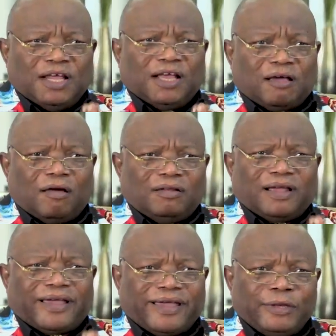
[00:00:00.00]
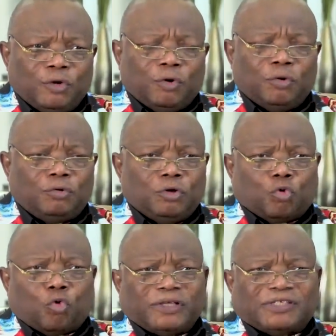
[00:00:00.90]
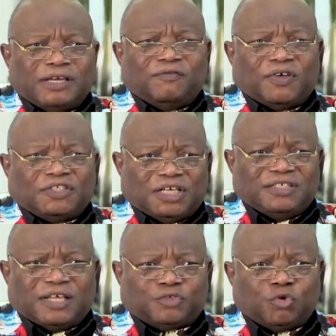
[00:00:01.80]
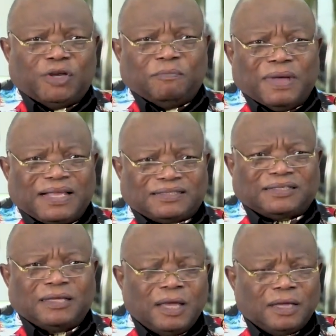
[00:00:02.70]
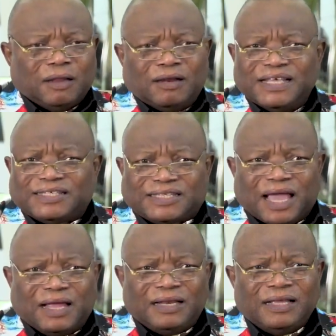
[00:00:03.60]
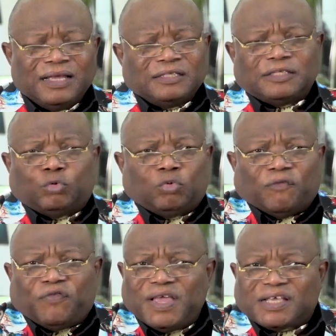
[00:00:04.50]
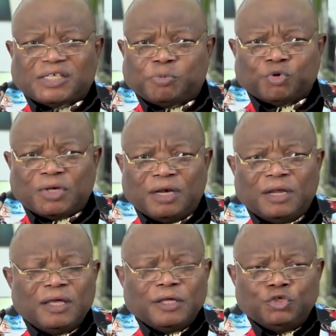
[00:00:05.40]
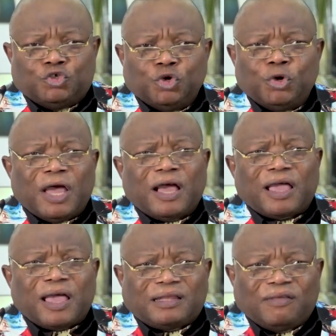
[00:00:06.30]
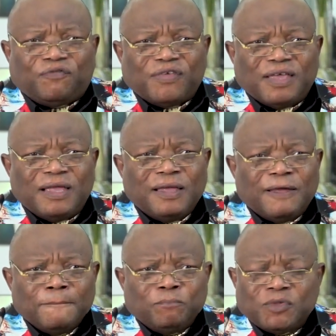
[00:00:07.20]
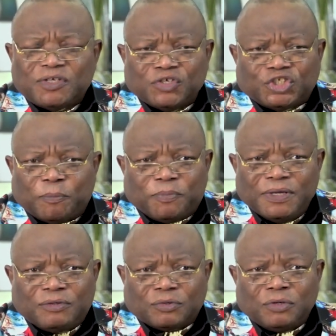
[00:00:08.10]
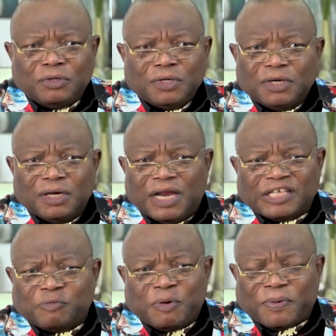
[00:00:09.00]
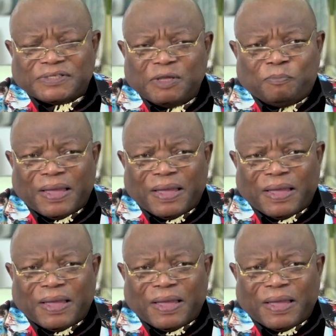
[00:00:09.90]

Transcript: de grandes réunions de croisades d'évangélisation de masse dans des stades. C'est tout à fait exceptionnel. Dieu a gratifié ce chapitre la semaine passée